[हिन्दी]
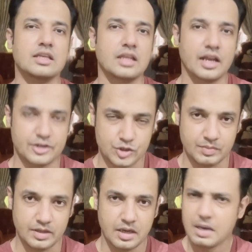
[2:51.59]
की तलाश
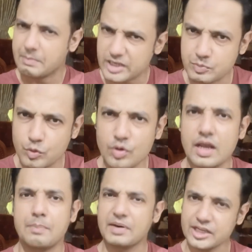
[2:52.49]
में मजबूर
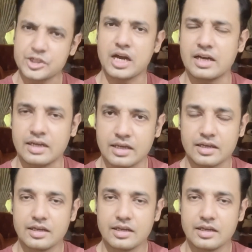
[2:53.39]
है परेशान है